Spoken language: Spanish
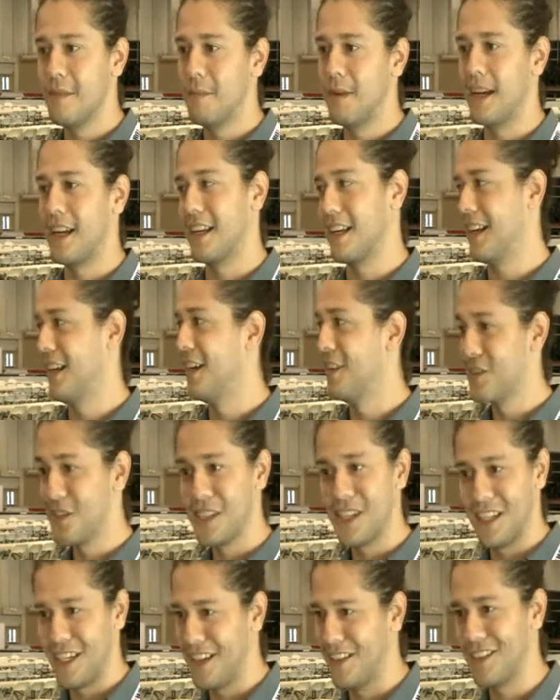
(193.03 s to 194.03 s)
para crear los
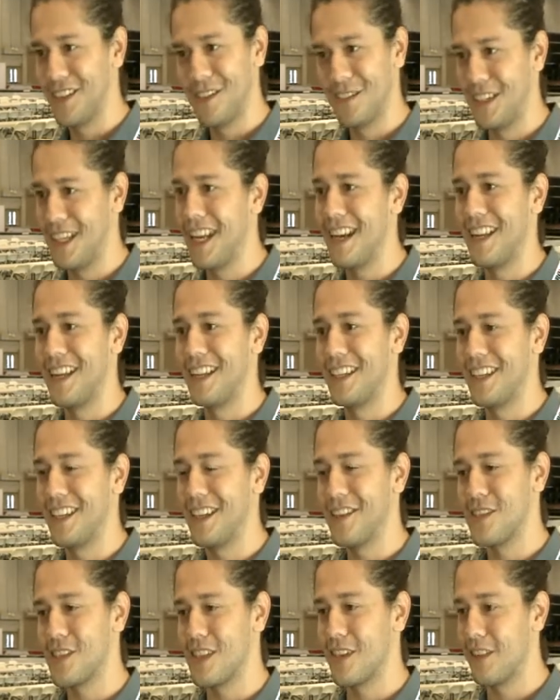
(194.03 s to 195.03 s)
ingenieros de mañana aquí
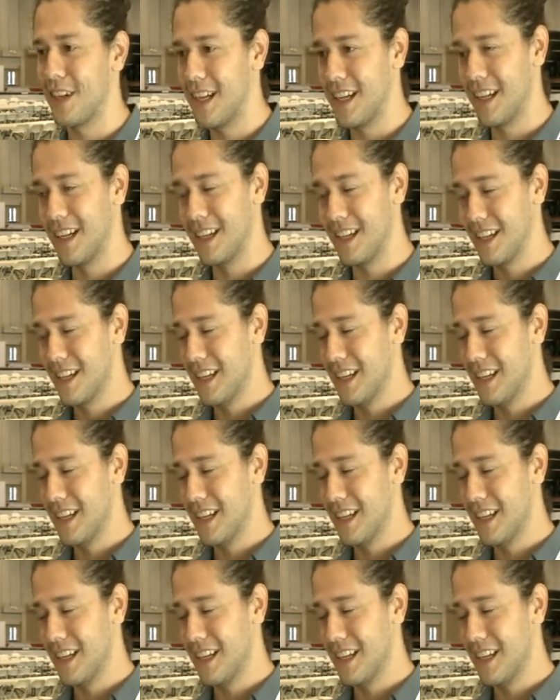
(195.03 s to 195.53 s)
de Costa Rica.